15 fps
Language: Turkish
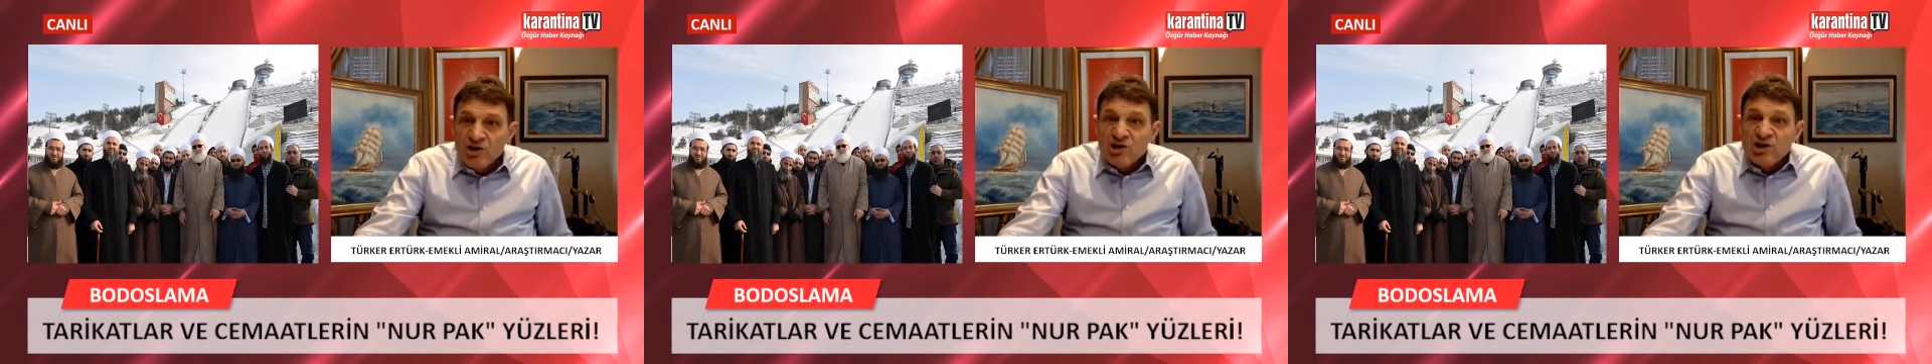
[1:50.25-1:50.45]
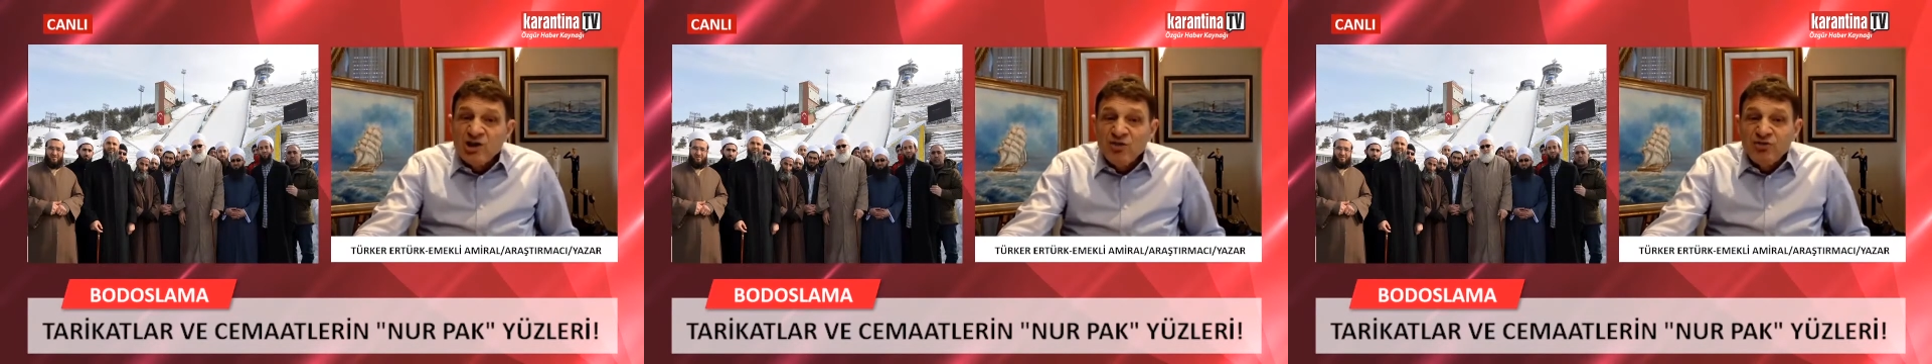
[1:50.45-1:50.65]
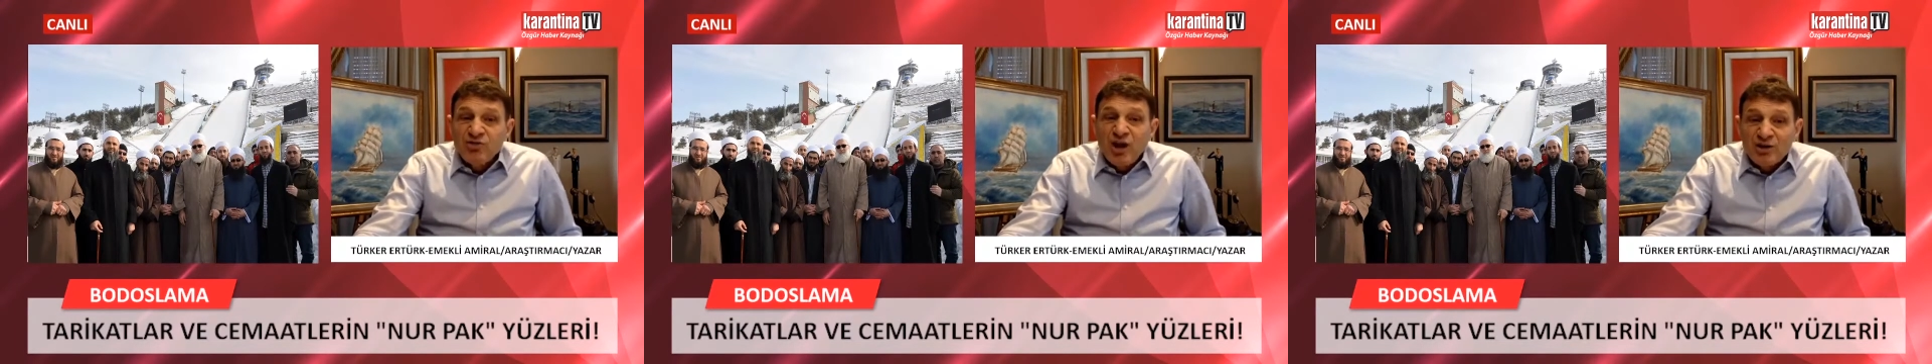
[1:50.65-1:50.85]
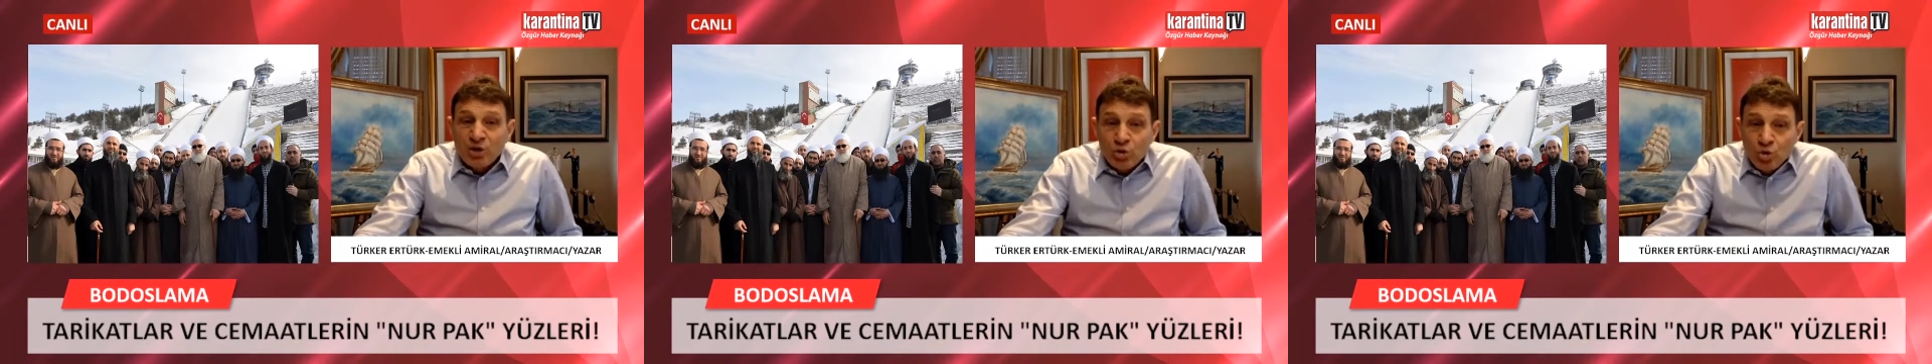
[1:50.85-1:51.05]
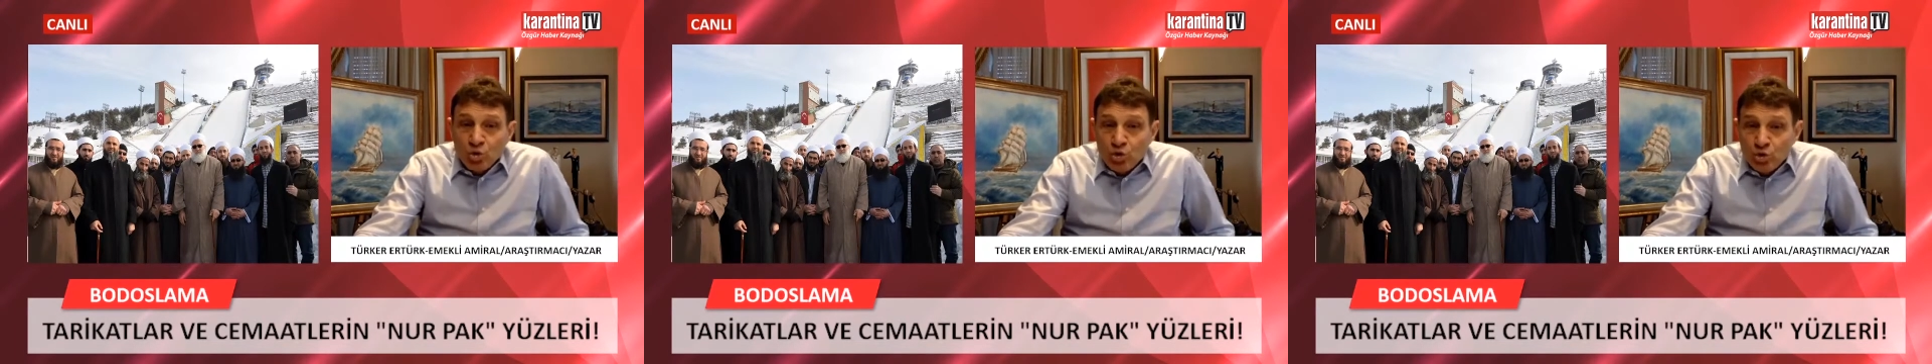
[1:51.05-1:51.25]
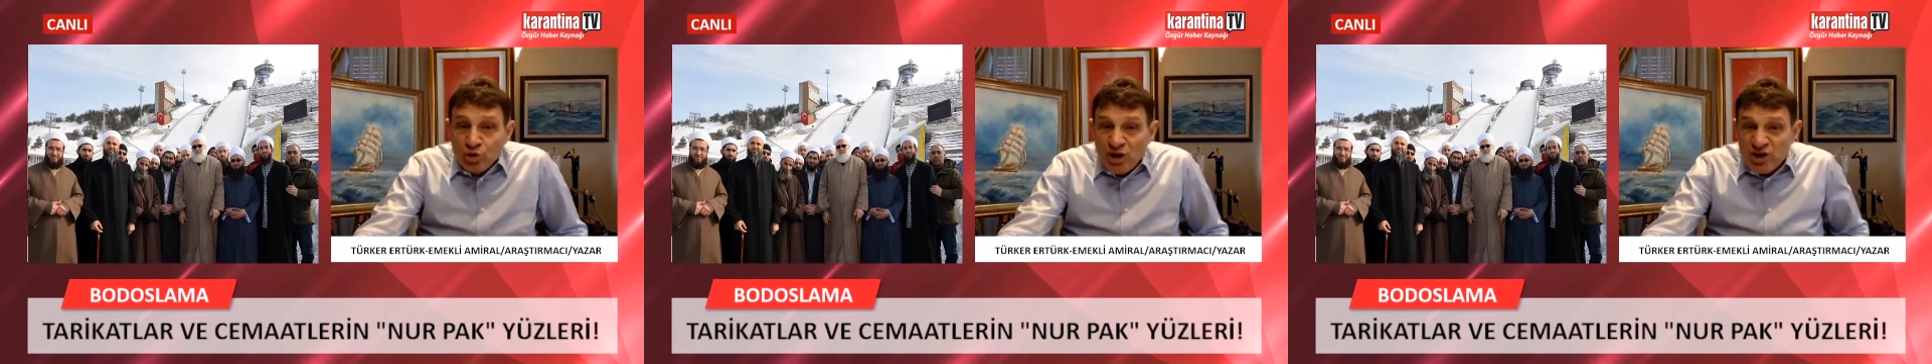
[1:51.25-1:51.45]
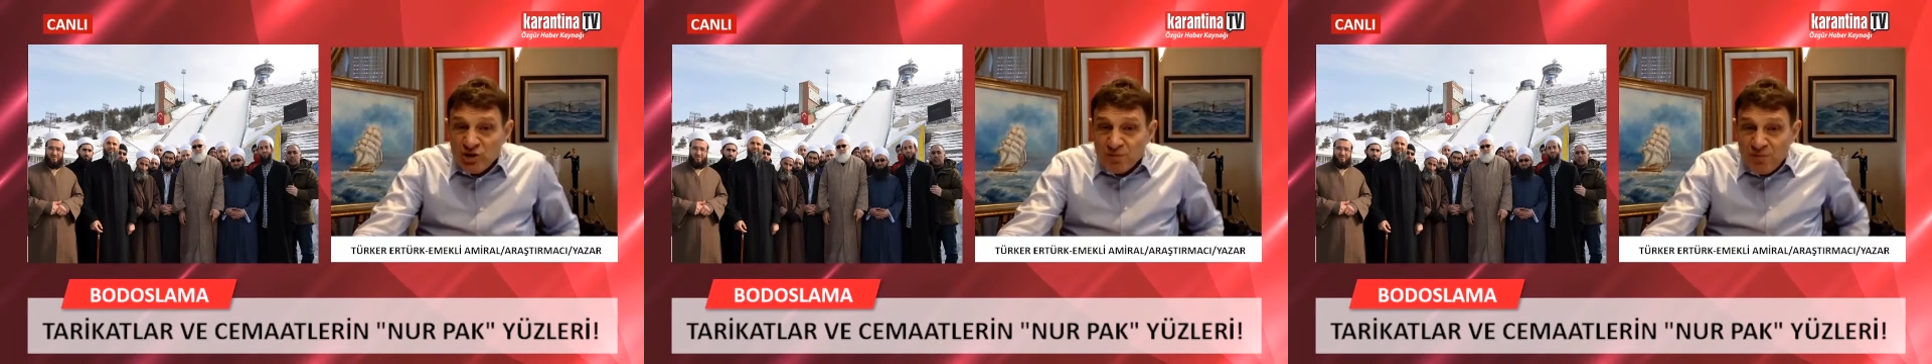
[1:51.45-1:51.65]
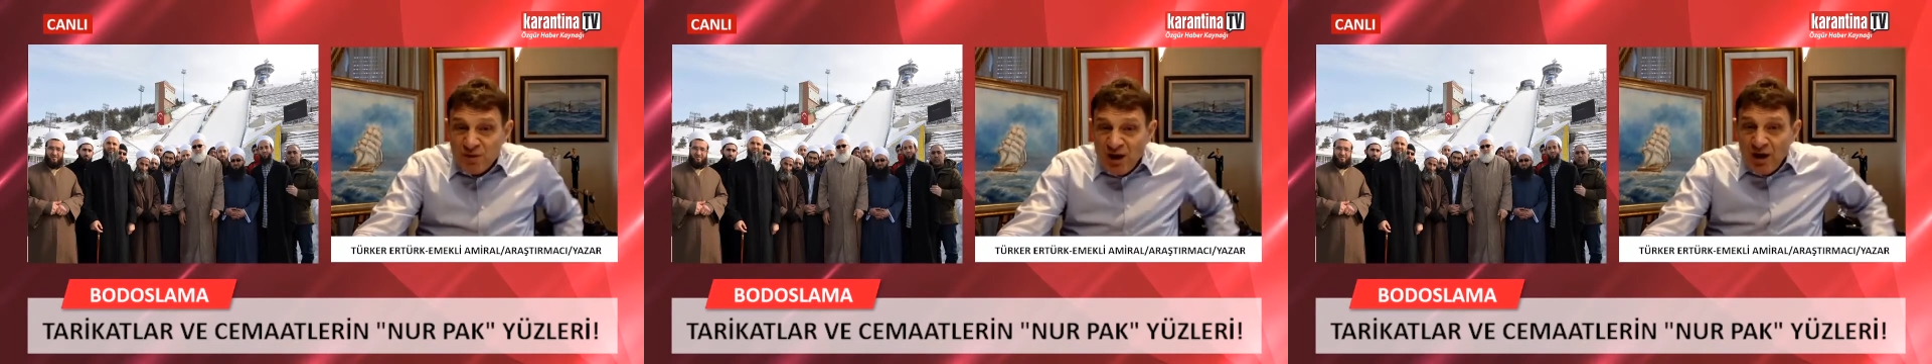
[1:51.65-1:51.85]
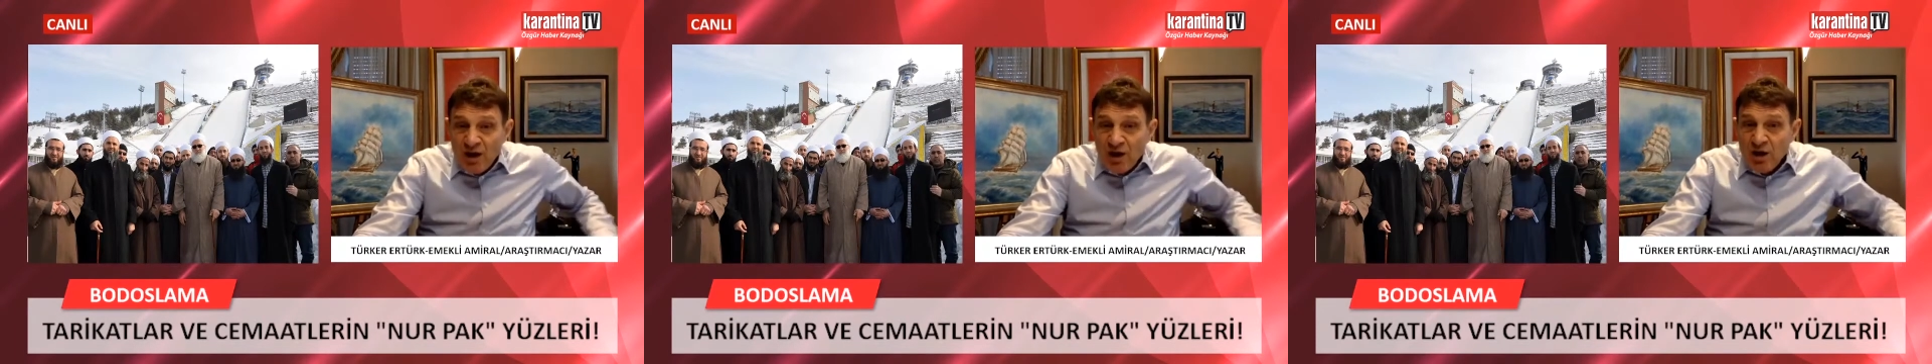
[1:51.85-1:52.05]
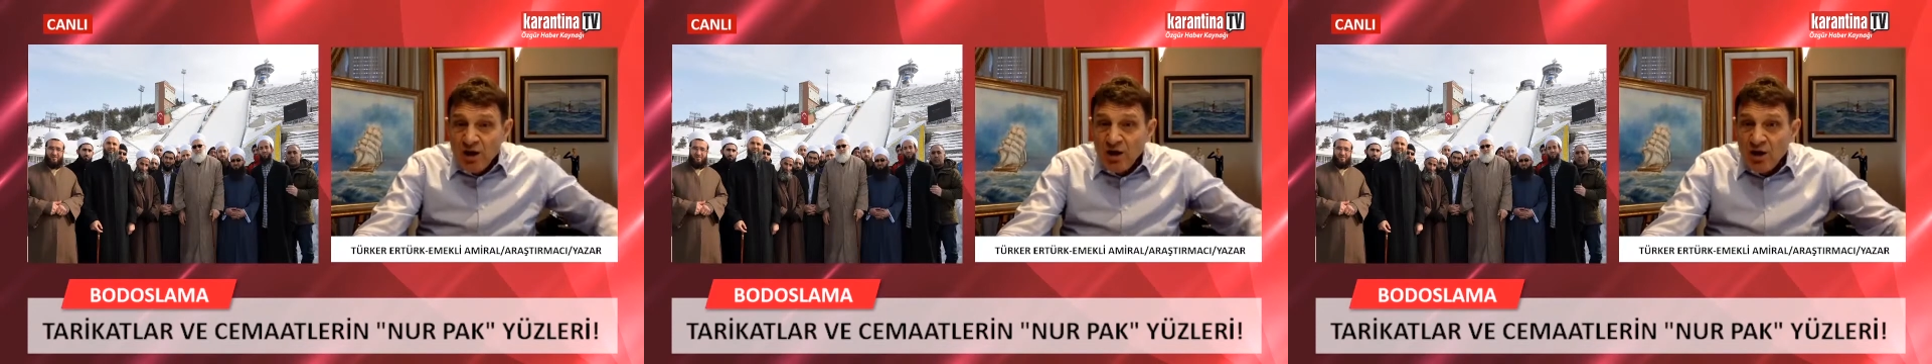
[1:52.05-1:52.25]
Sınıfta Atatürk'ün
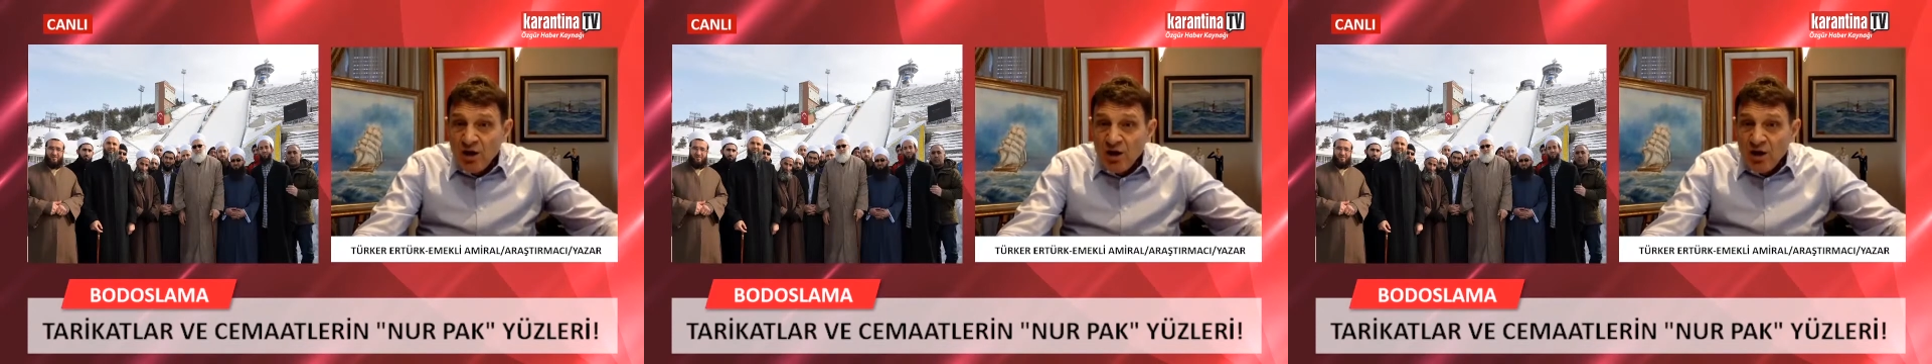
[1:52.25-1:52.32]
resmini